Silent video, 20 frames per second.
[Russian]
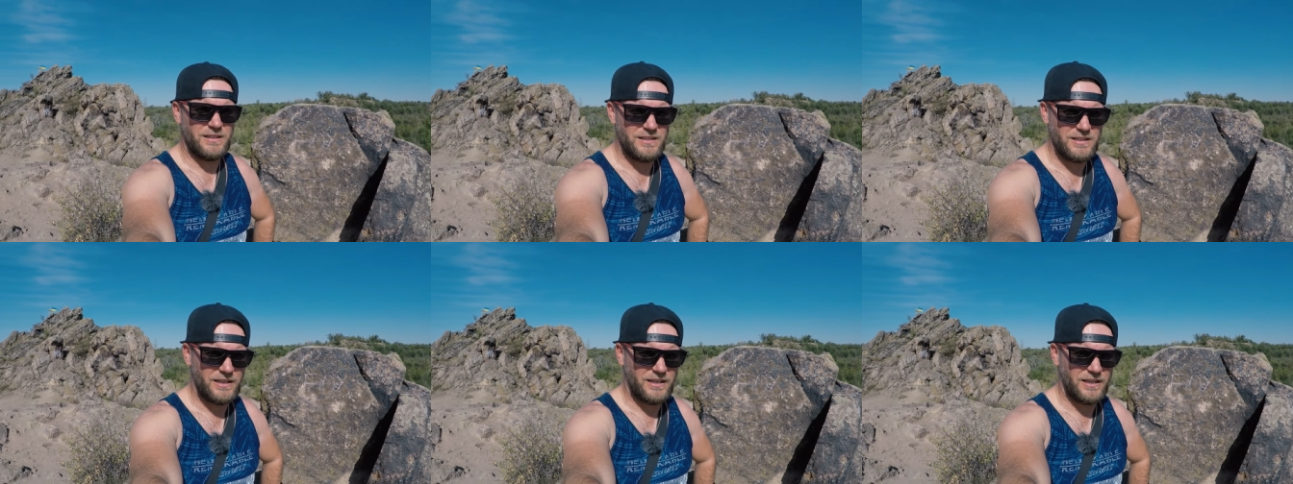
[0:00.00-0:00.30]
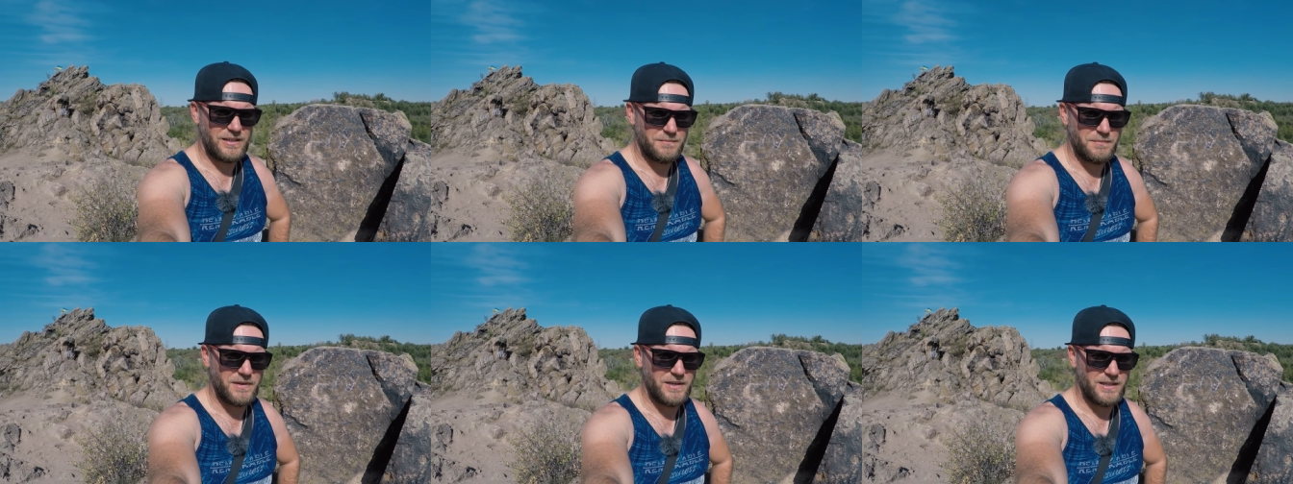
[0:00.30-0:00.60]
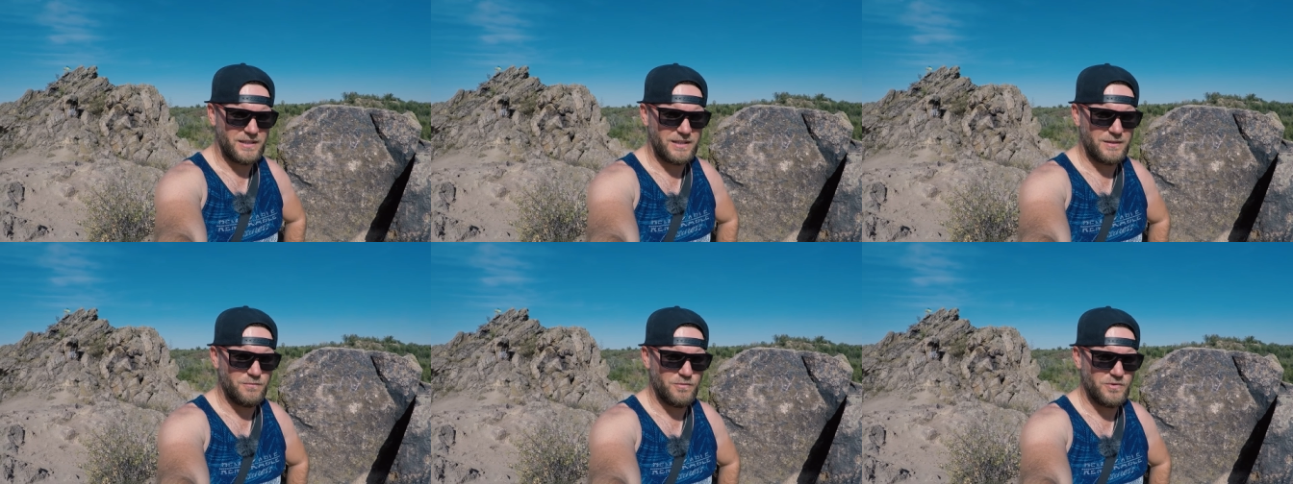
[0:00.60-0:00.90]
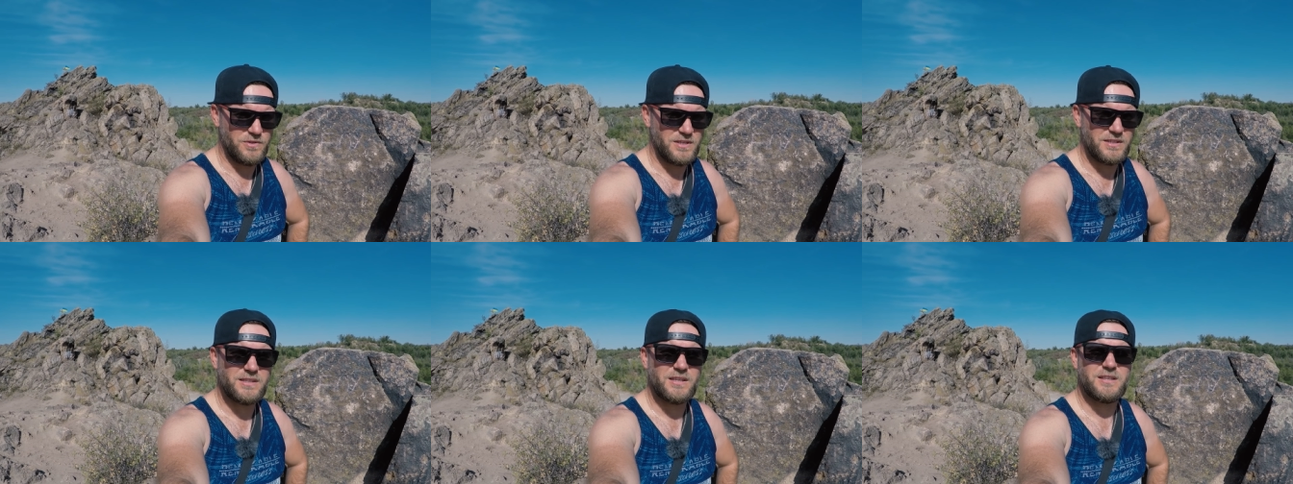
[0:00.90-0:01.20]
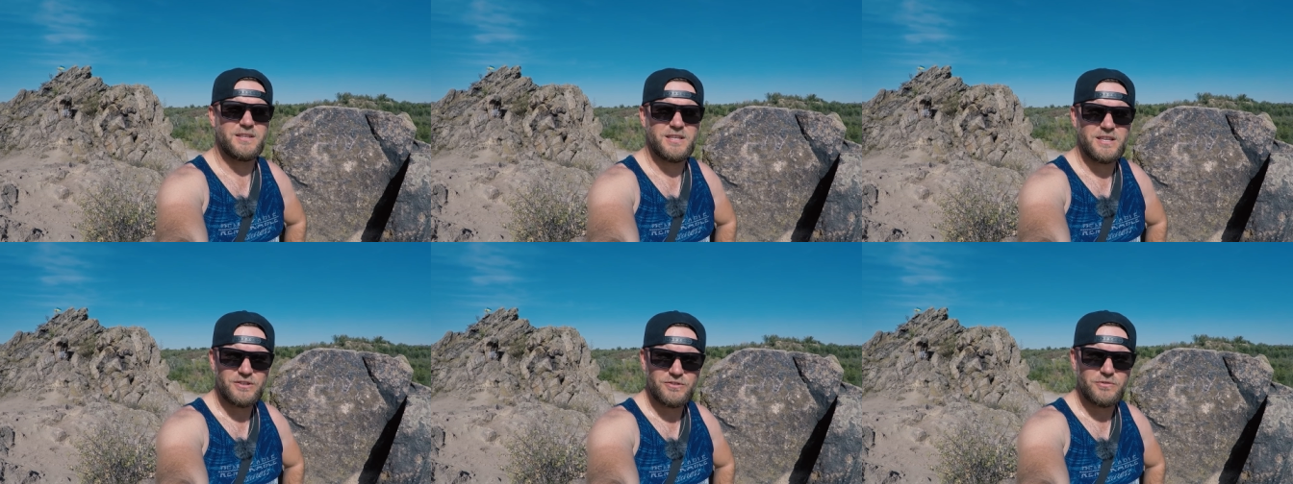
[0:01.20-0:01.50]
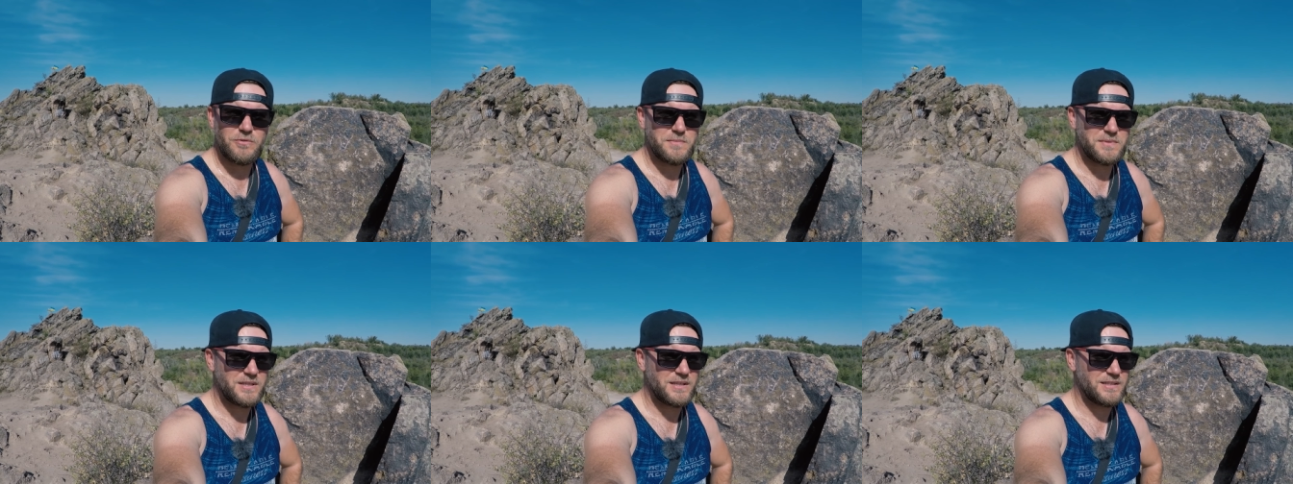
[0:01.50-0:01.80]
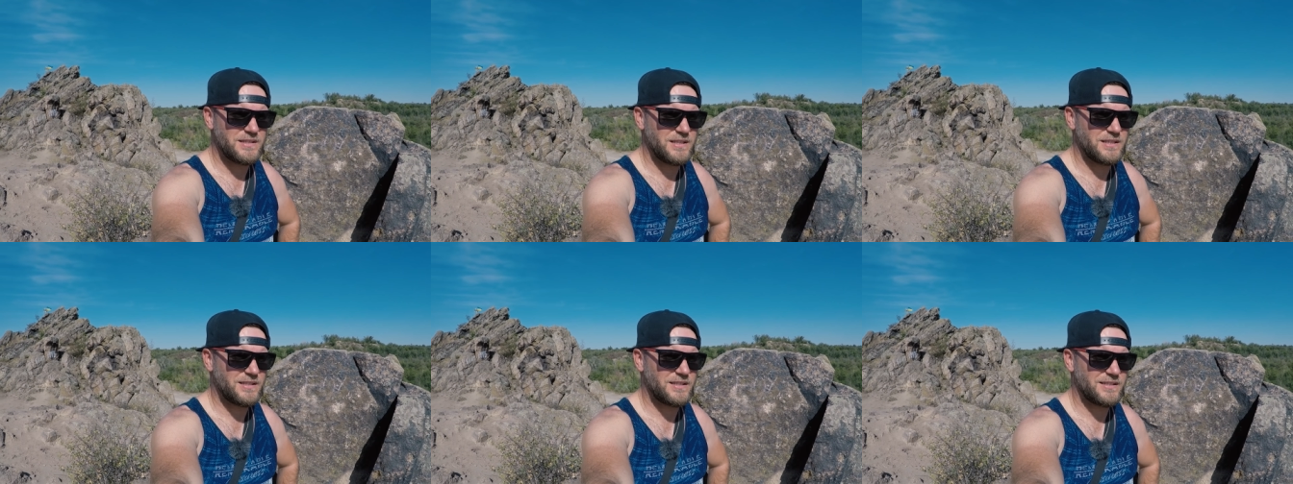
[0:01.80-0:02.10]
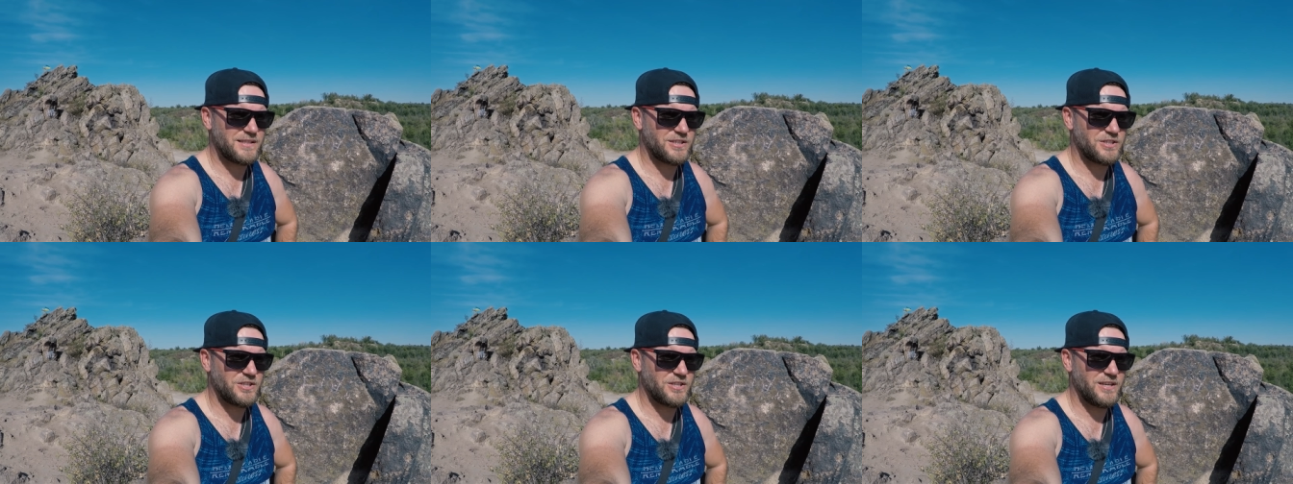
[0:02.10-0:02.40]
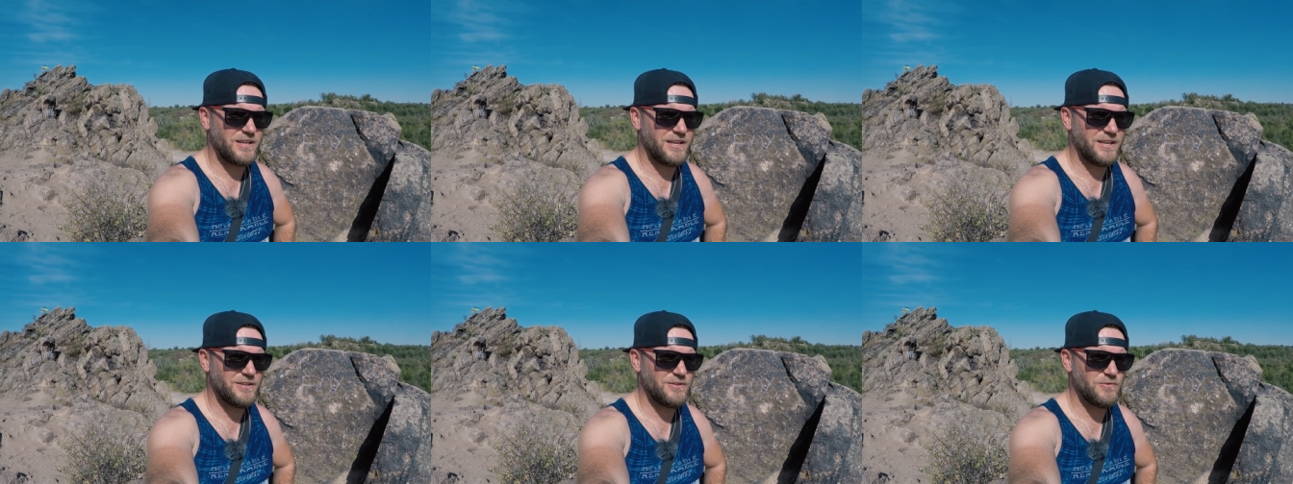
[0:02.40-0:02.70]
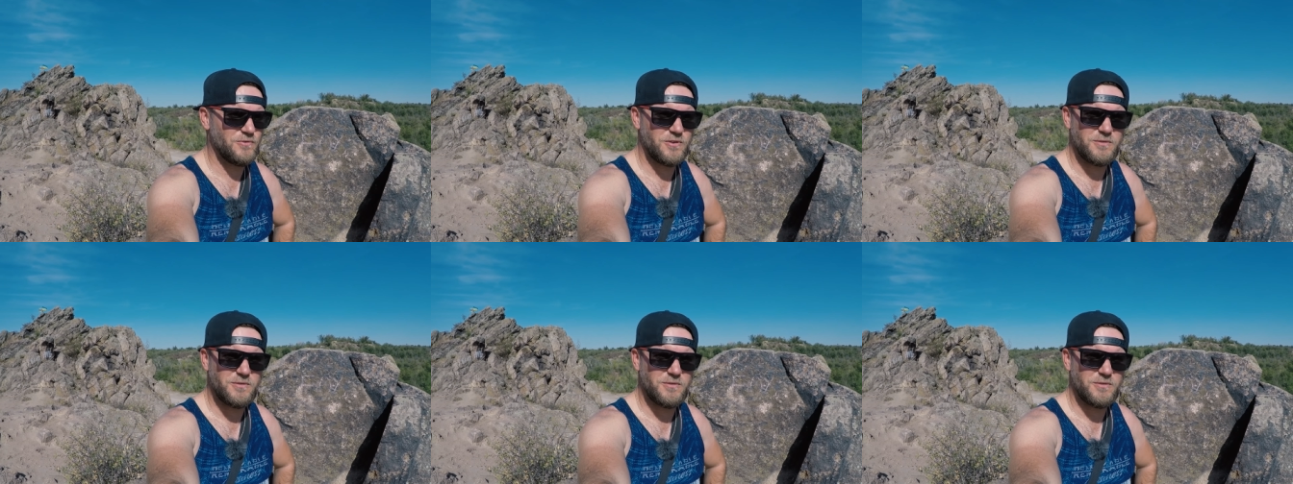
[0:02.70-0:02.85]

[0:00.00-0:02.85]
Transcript: и ехать, поэтому не задерживаемся здесь, к сожалению.